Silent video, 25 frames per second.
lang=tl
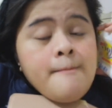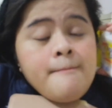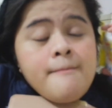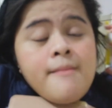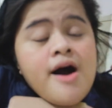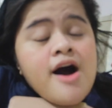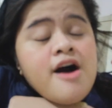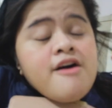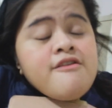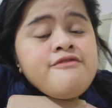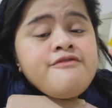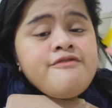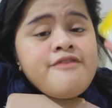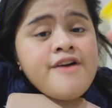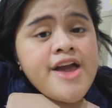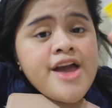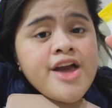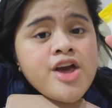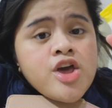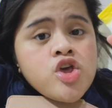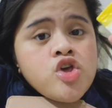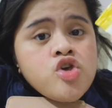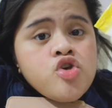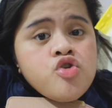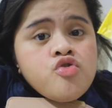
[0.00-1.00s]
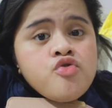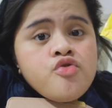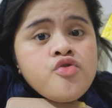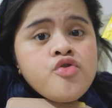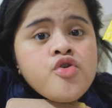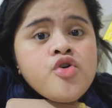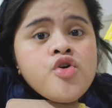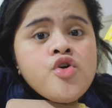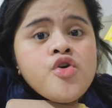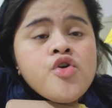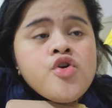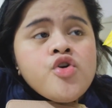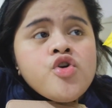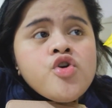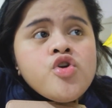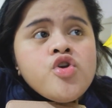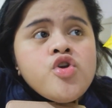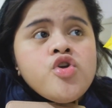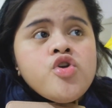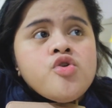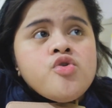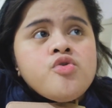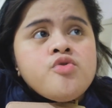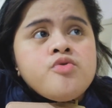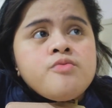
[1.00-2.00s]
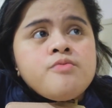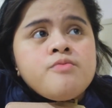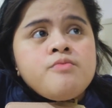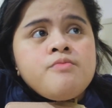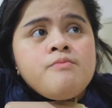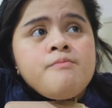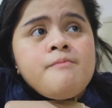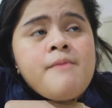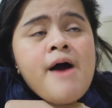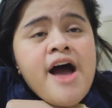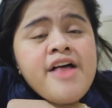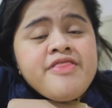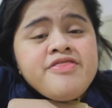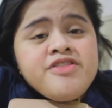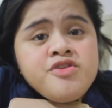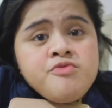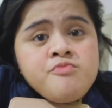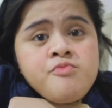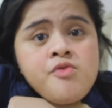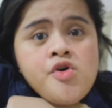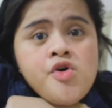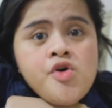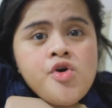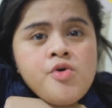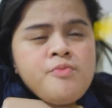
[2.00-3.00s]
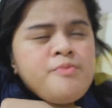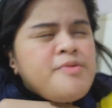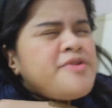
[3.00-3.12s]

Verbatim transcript: Ma-affect yung, yung body mo.